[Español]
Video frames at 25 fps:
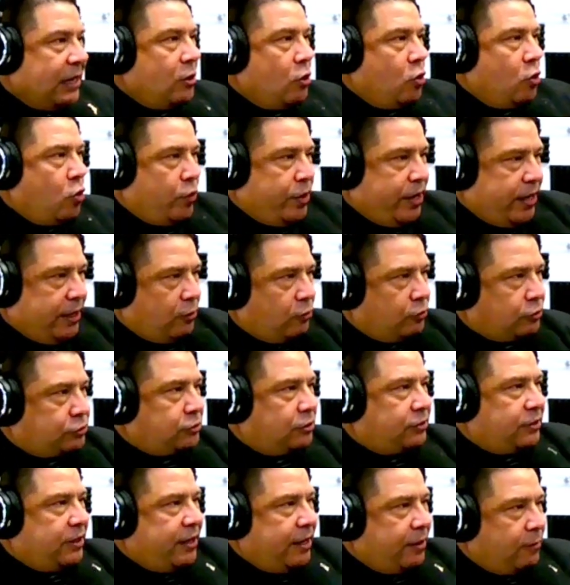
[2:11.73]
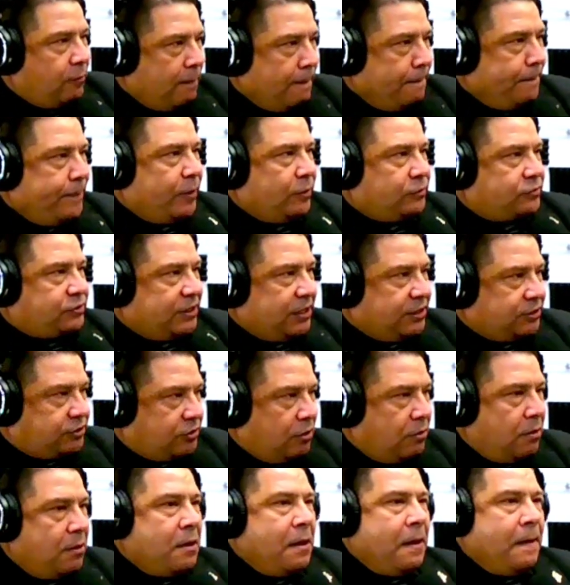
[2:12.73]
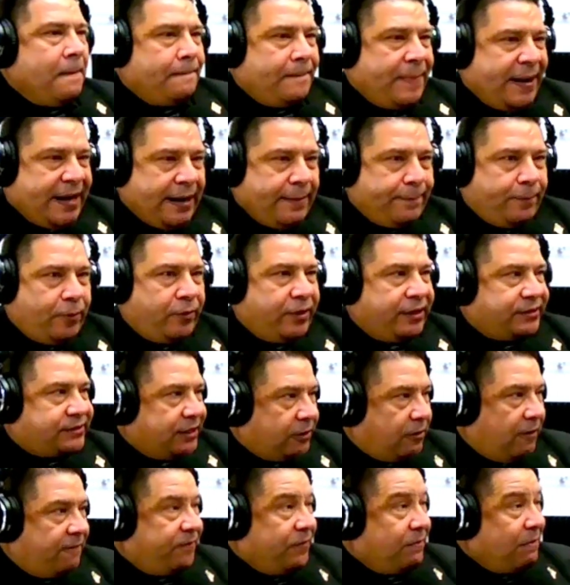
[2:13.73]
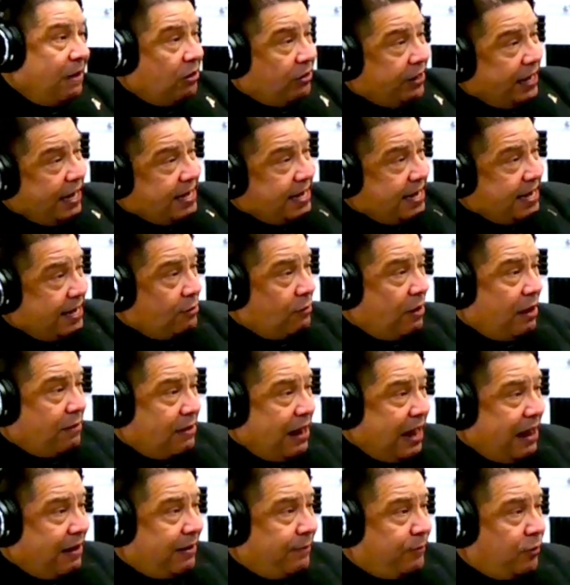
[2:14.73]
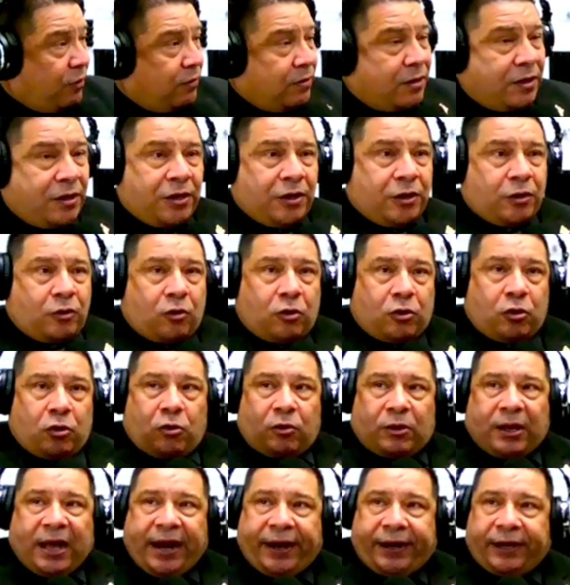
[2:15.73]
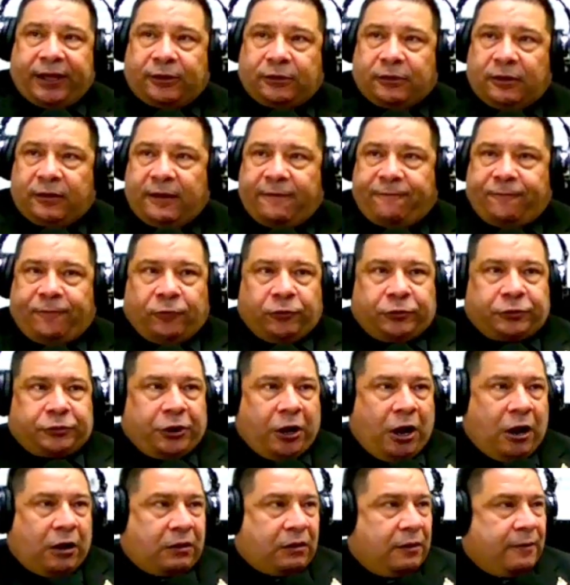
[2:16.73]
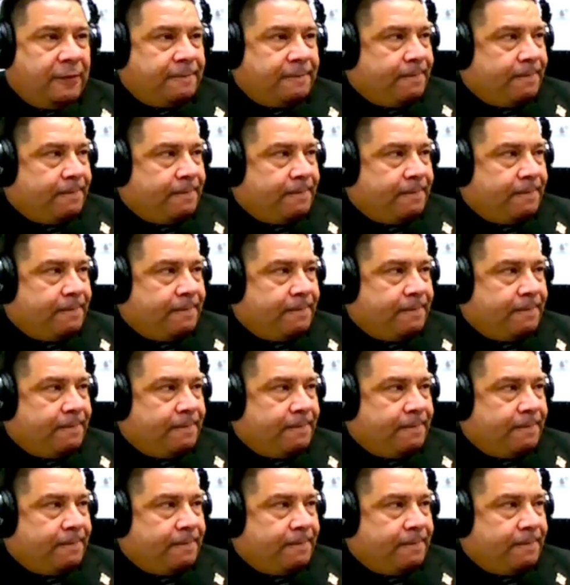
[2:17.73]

Los negocios tienen un proceso para poder ser confirmados, que ayer lo hablábamos con los carritos de food truck.